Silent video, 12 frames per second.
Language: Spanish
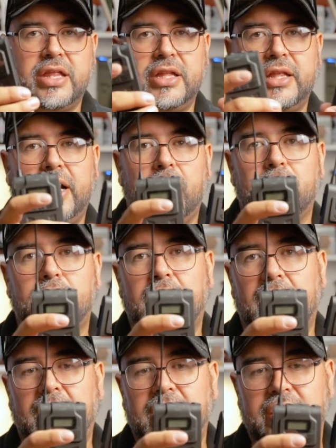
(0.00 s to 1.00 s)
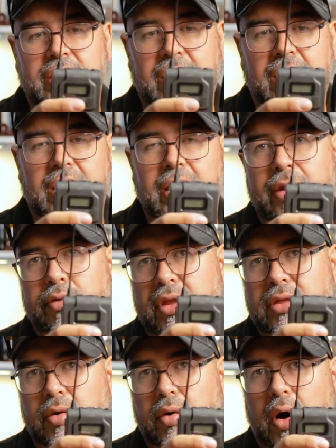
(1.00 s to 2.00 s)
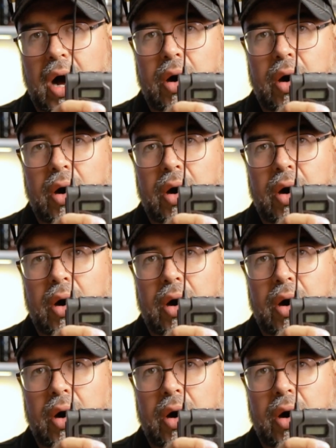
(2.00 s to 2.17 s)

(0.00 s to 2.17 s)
y así tener los dos canales de nuestro